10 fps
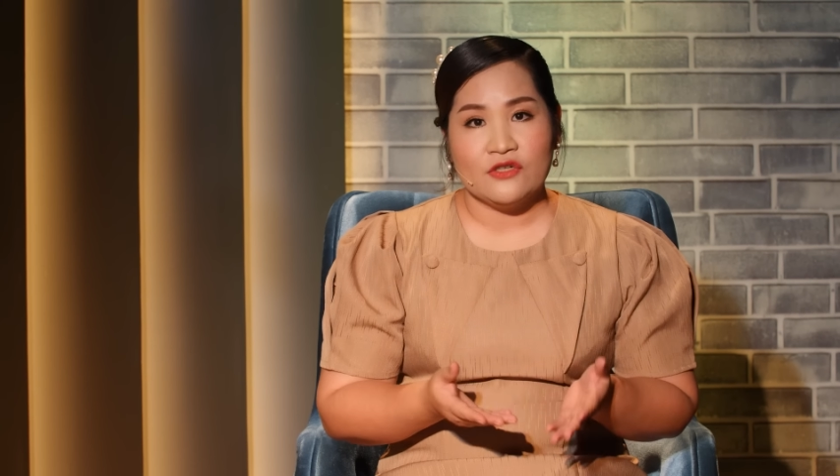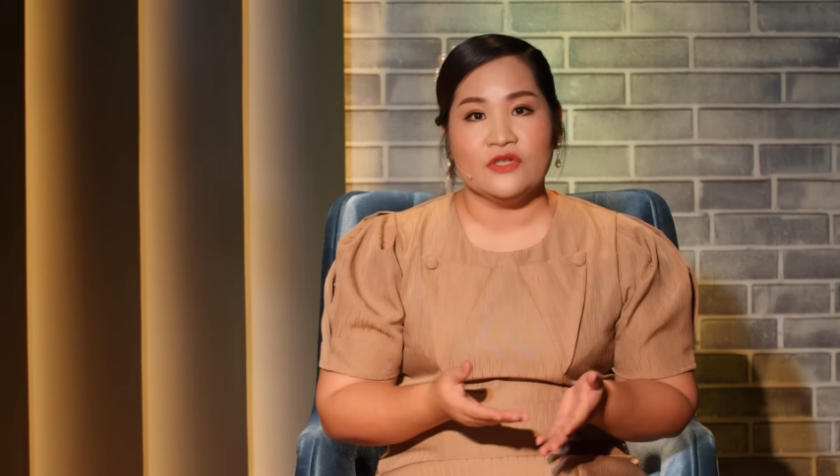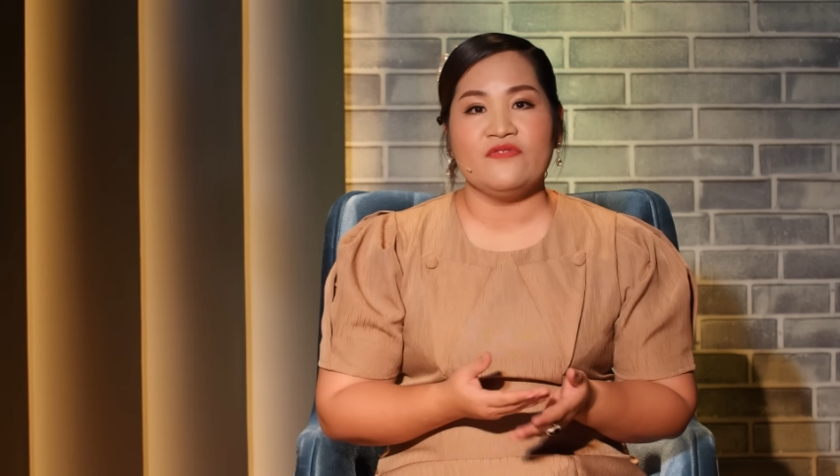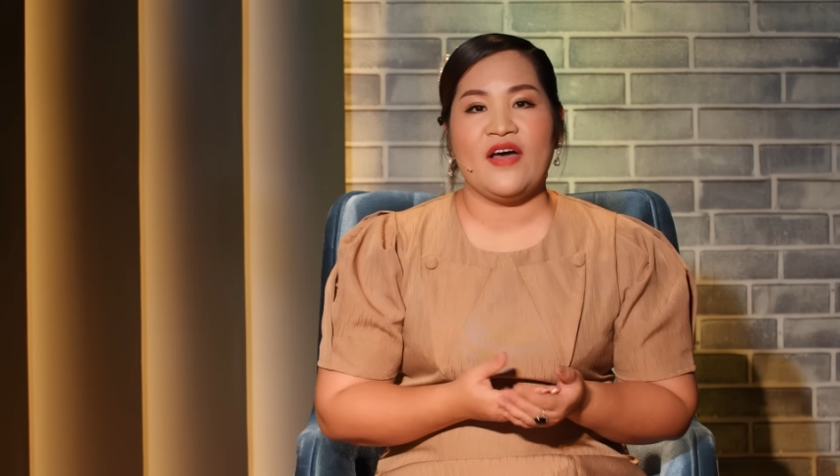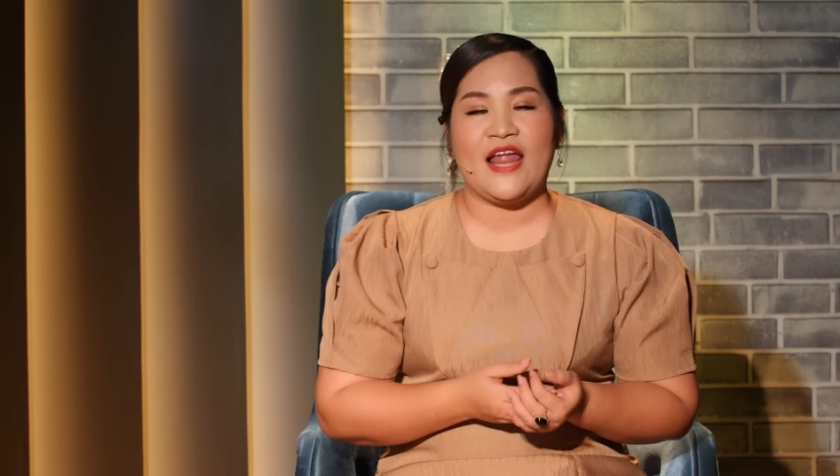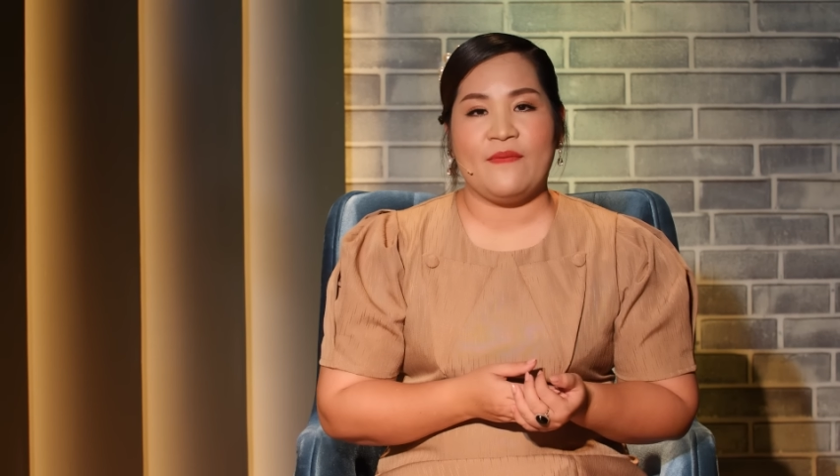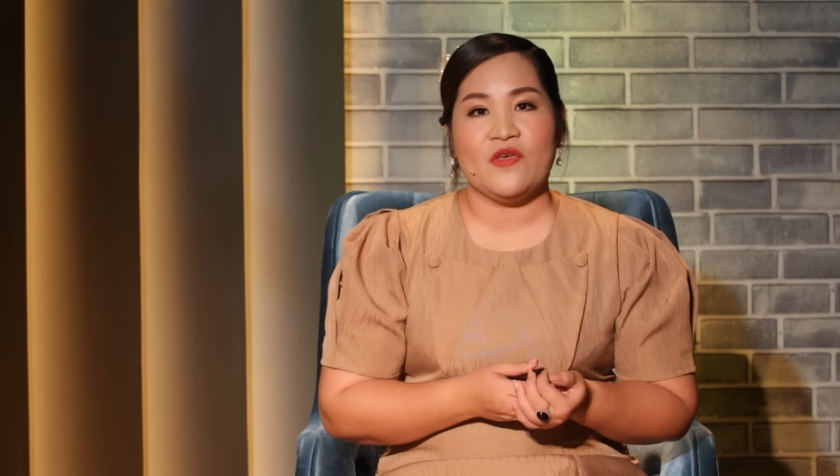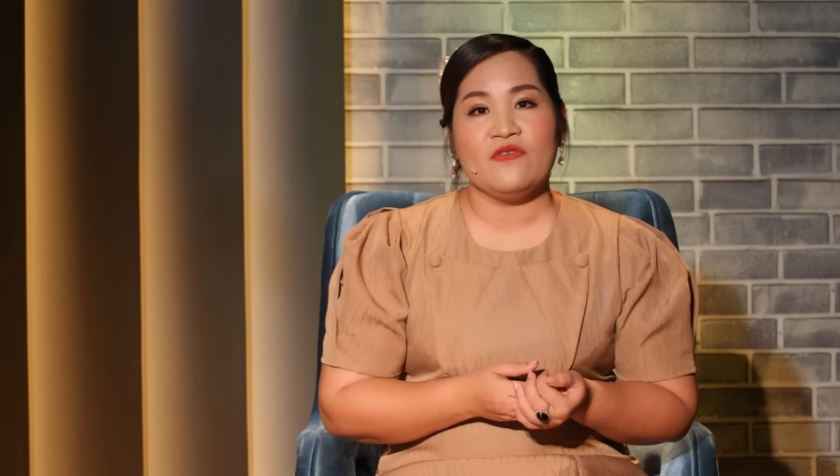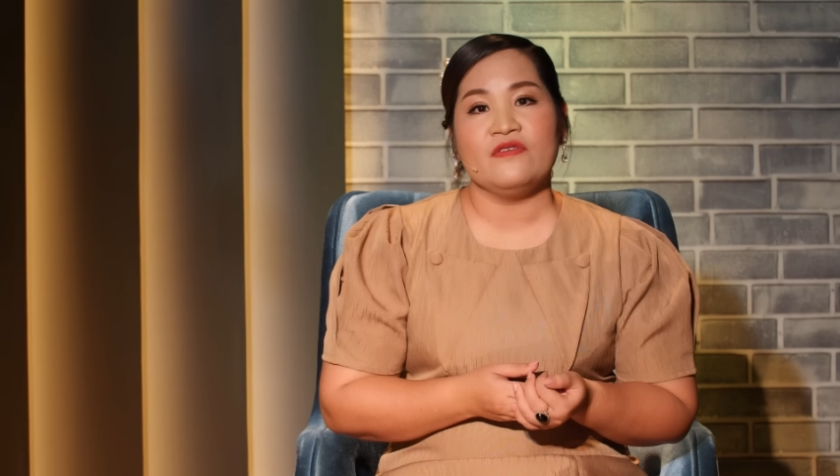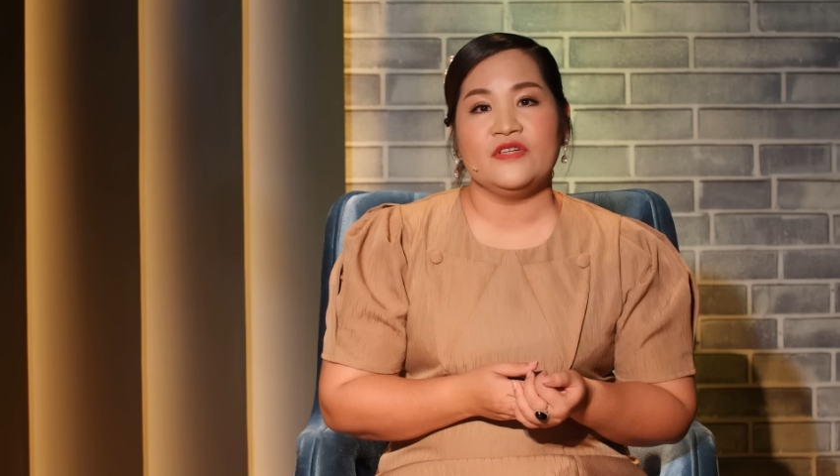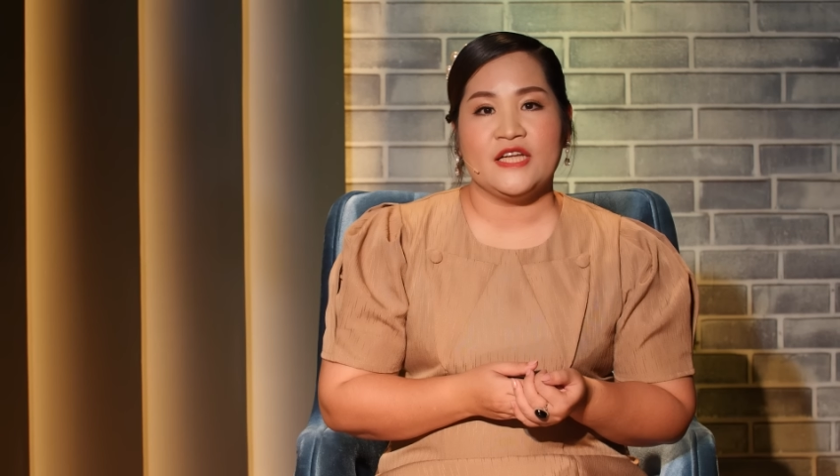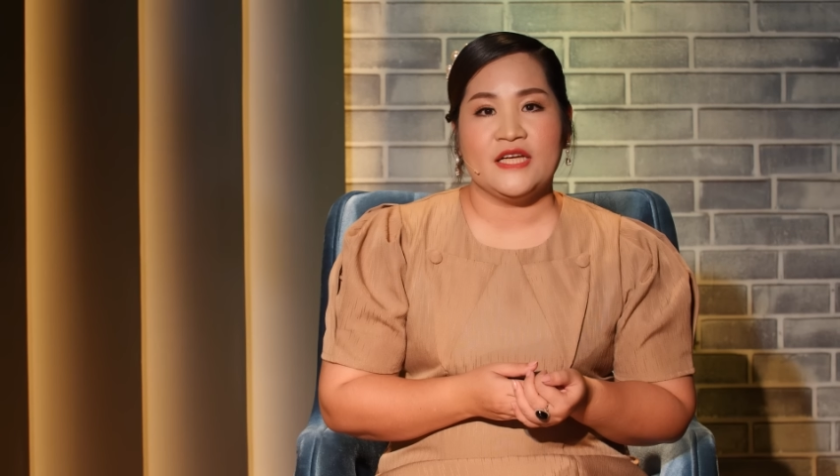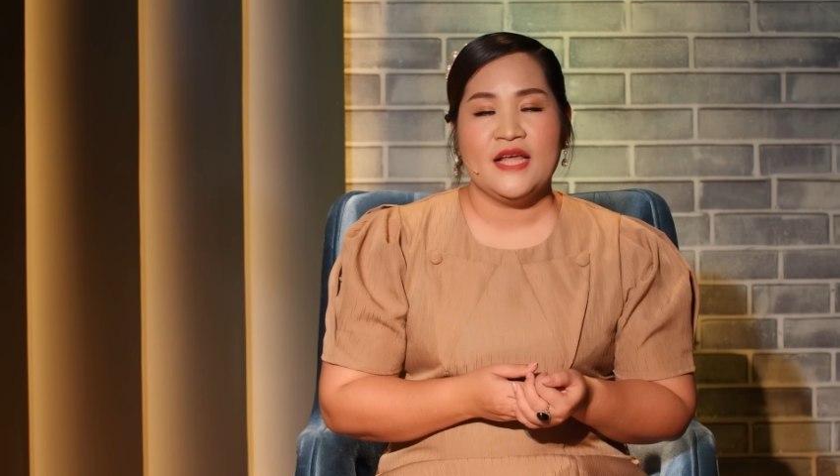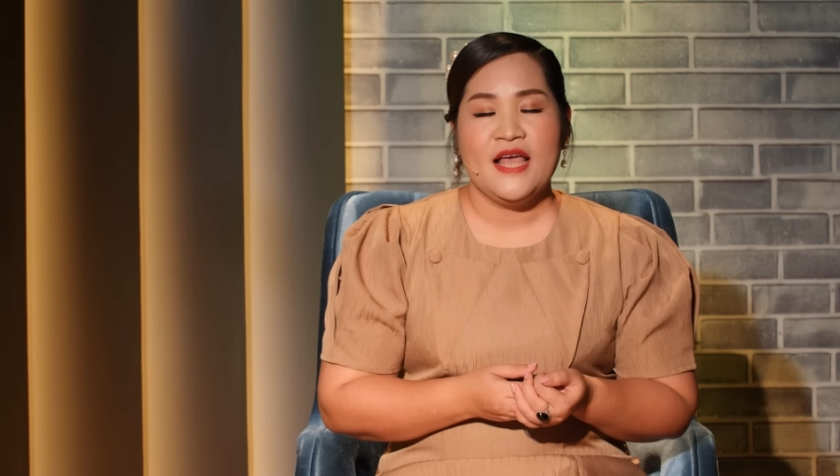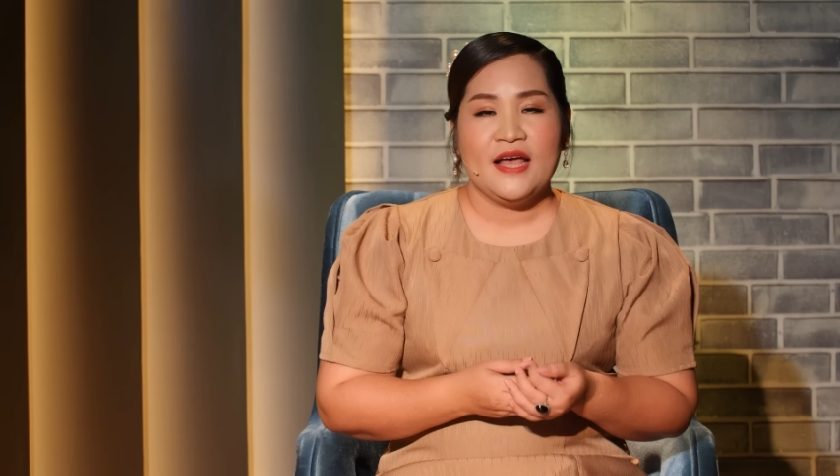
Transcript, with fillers: sửa và làm cho chương trình